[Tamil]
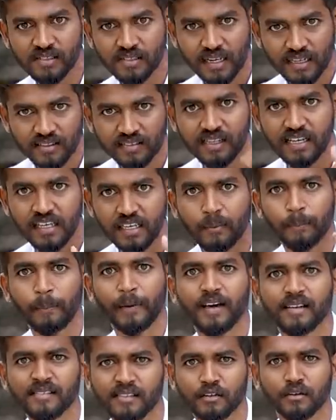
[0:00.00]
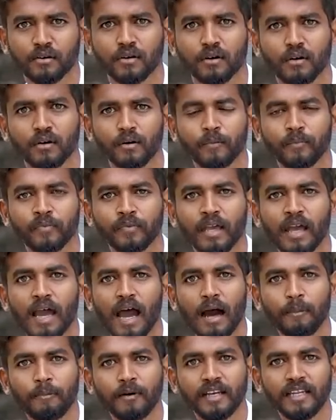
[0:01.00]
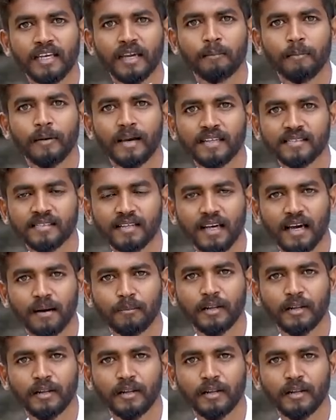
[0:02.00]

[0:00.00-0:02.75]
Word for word: மிஸ்டேக்ஸையும் நீங்கள் பேசணும் அப்படி நீங்கள் பேசலை